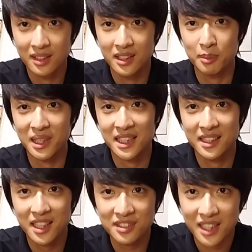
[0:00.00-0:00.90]
で、まあ、せっ
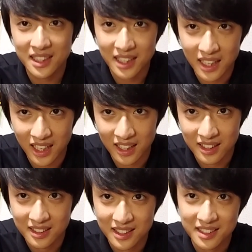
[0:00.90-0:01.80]
かくなんで、
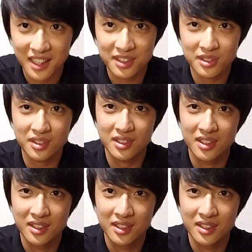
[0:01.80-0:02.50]
せっかく